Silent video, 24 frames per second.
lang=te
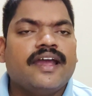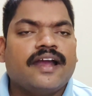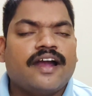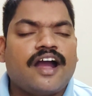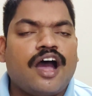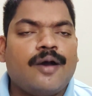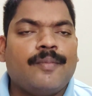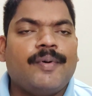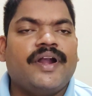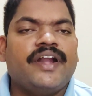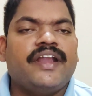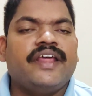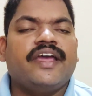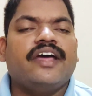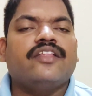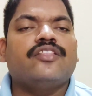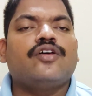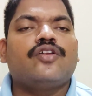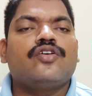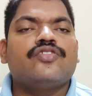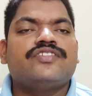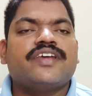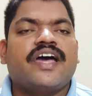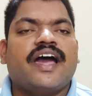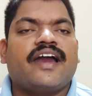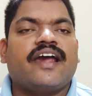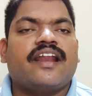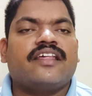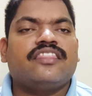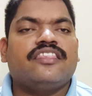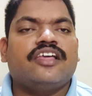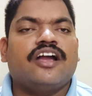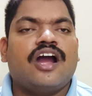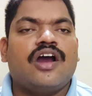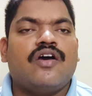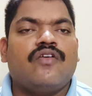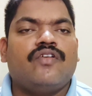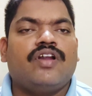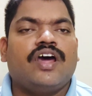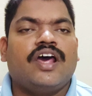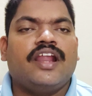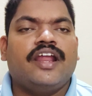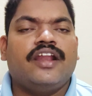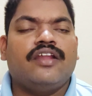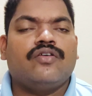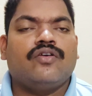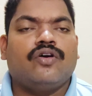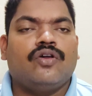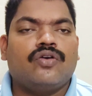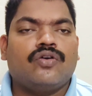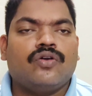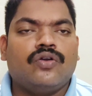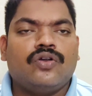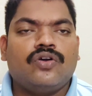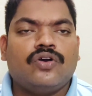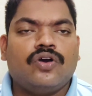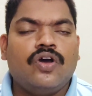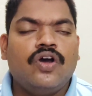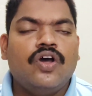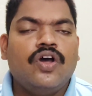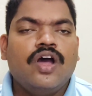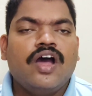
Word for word: కాబట్టి అందరూ జాగ్రత్తగా ఉండాలని కోరుకుంటూ